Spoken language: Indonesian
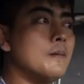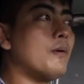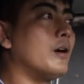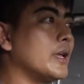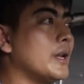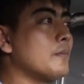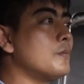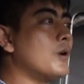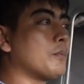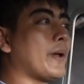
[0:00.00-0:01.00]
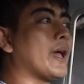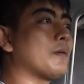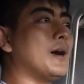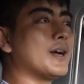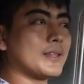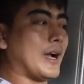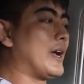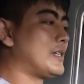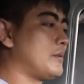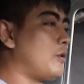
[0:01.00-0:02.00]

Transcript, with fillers: Pokoknya ini membuat PR banget guys,